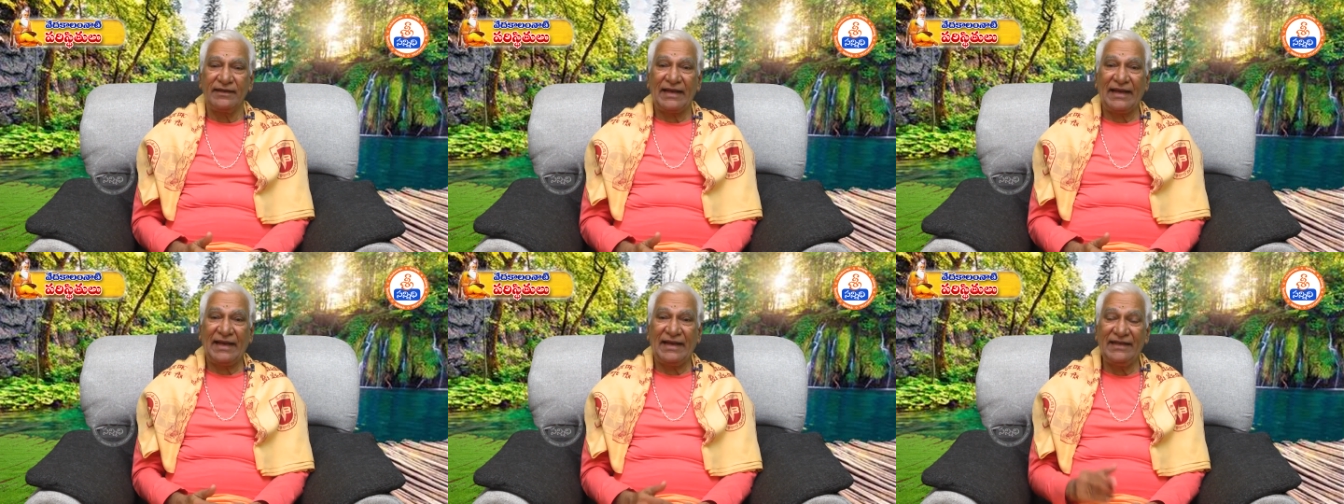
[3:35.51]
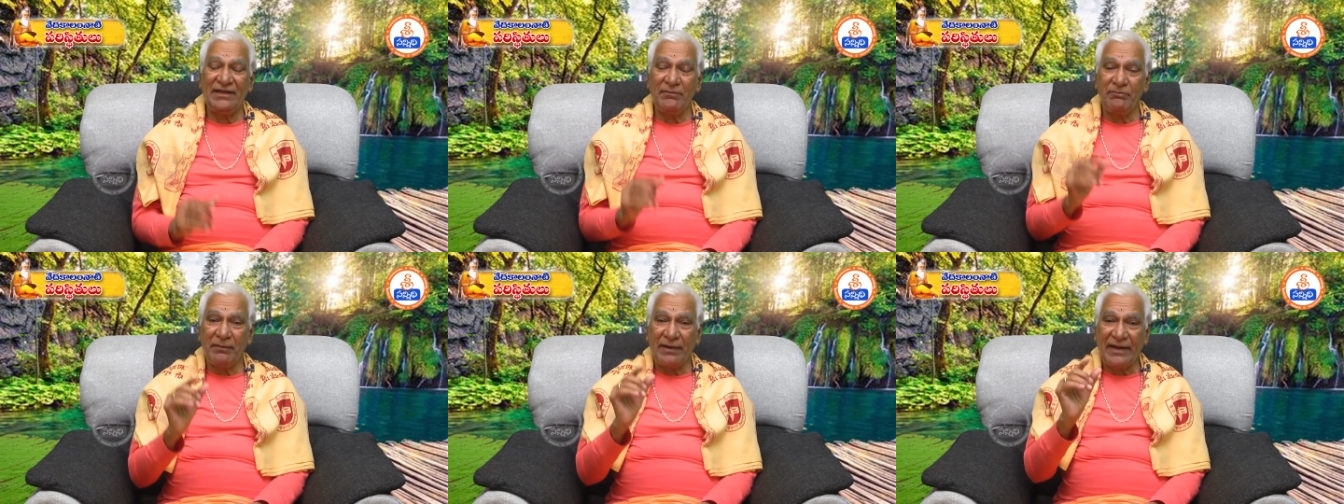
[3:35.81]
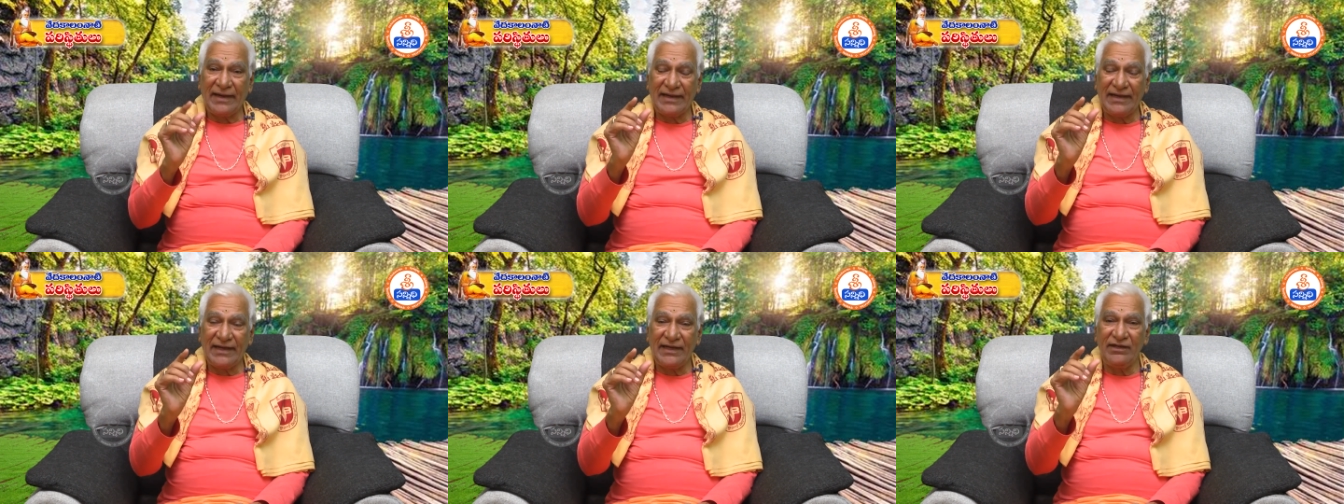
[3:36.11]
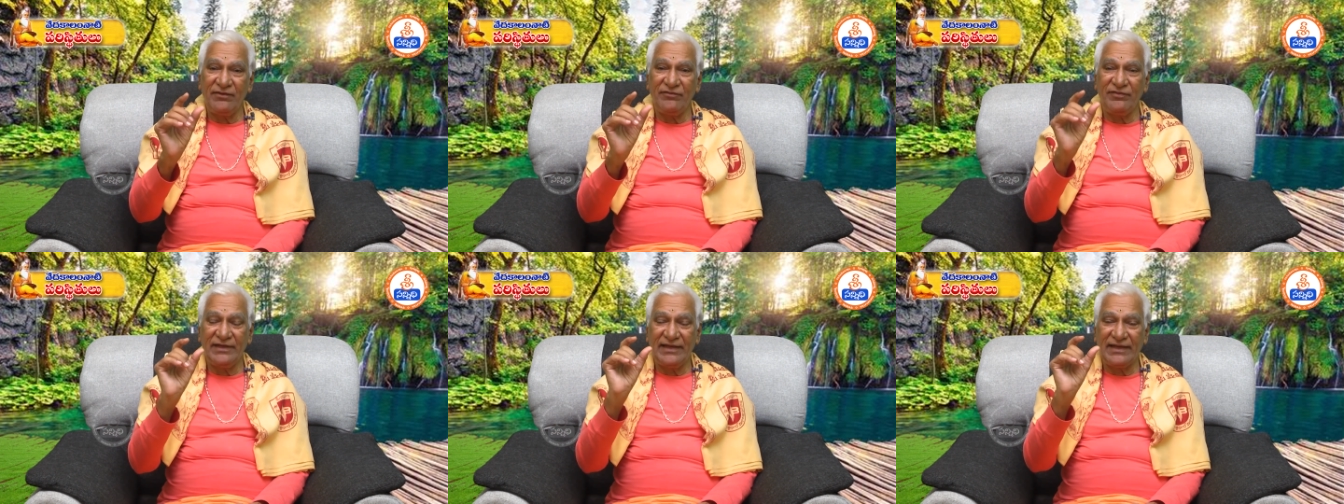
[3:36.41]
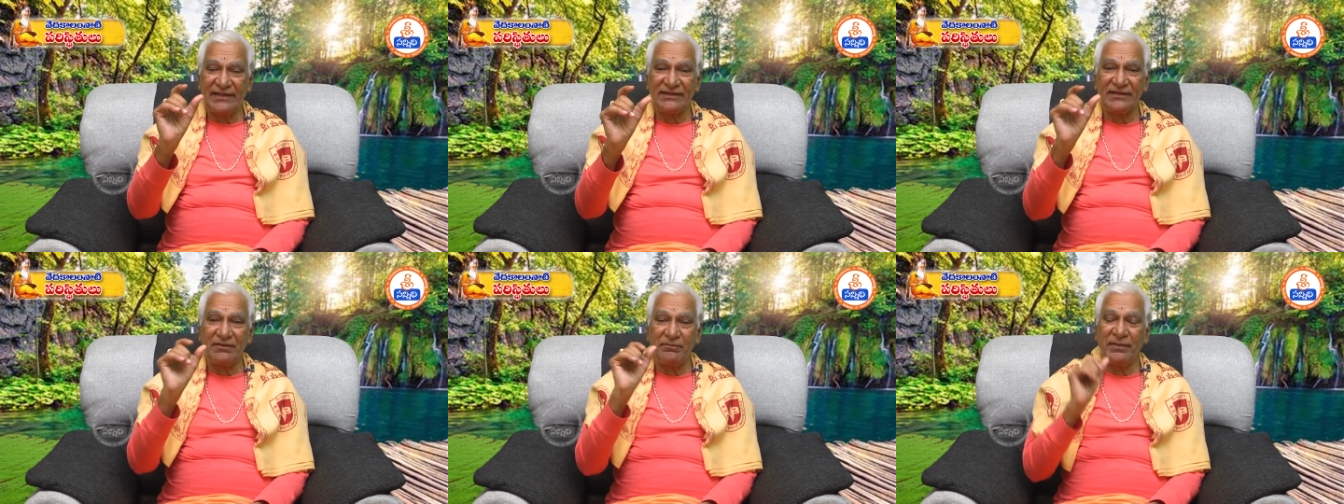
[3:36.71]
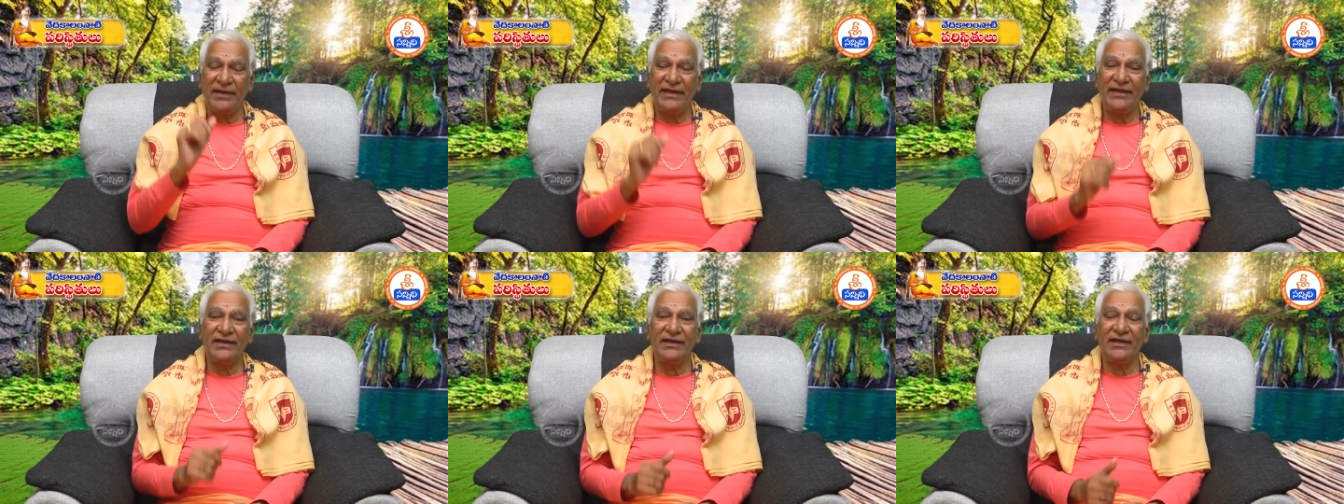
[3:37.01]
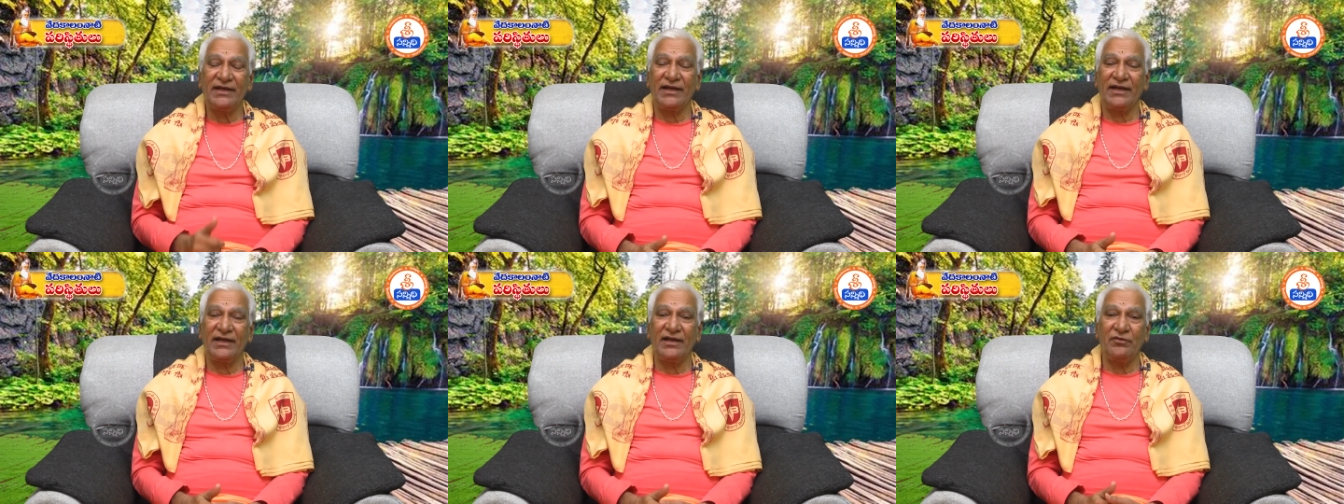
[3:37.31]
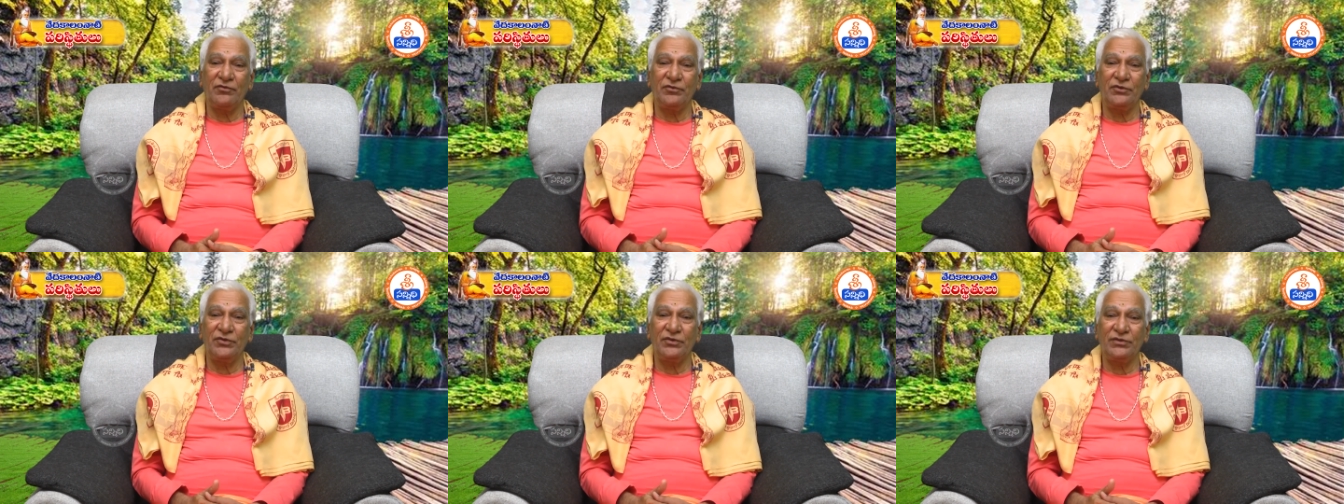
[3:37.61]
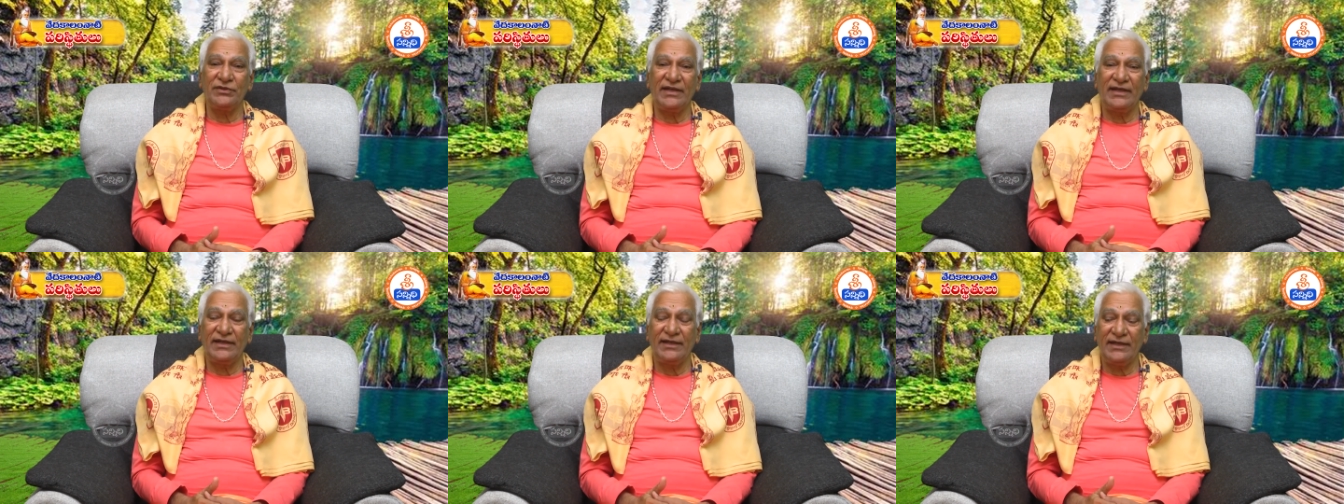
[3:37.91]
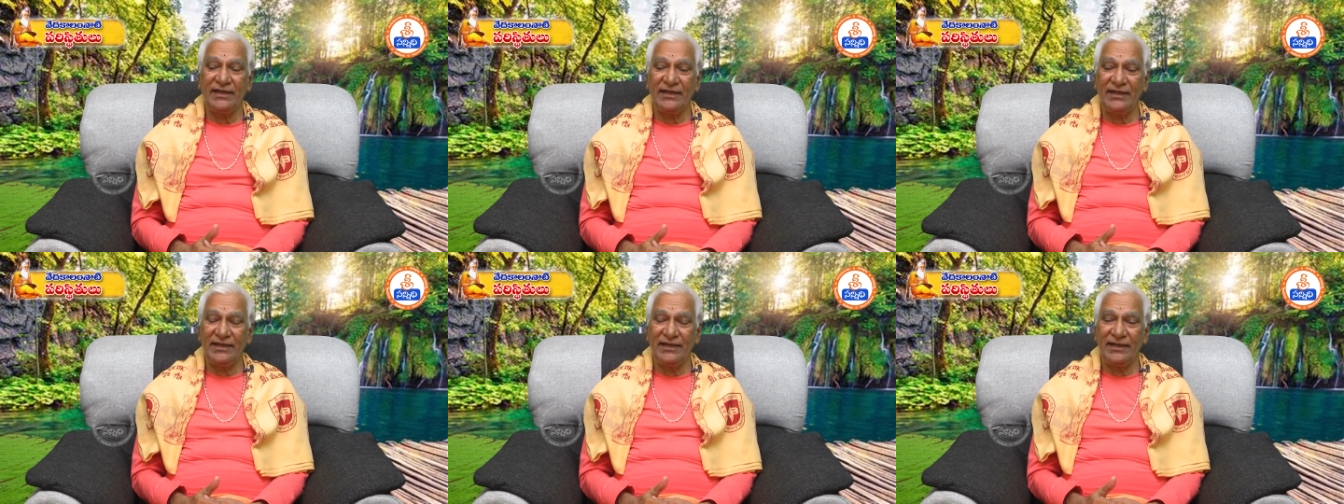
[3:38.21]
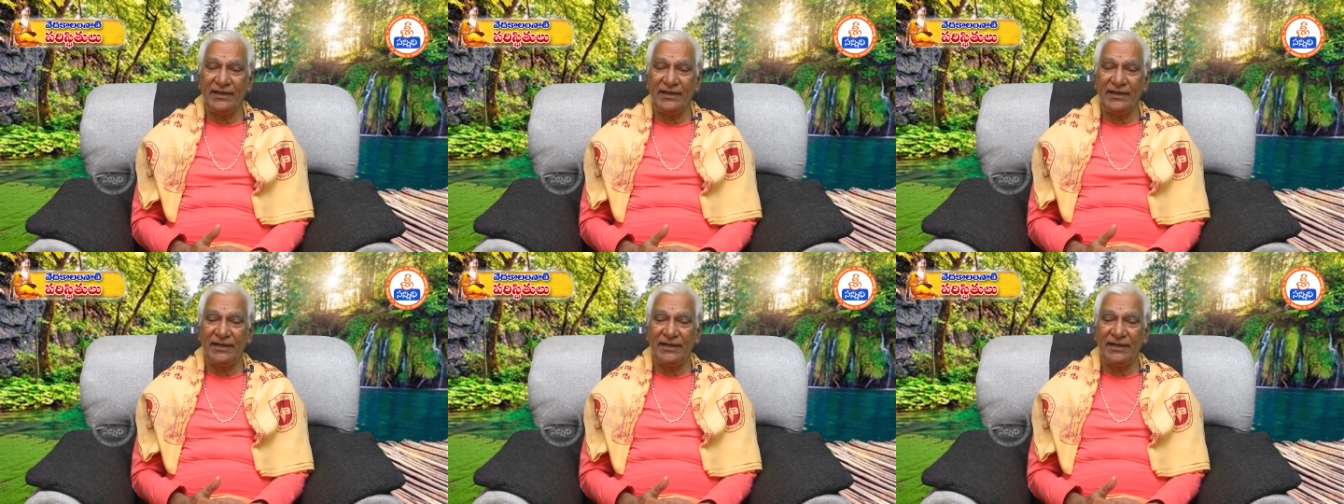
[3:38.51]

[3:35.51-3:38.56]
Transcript: కానీ మడాడవి ఎంత భయంకరంగా ఉంటుందంటే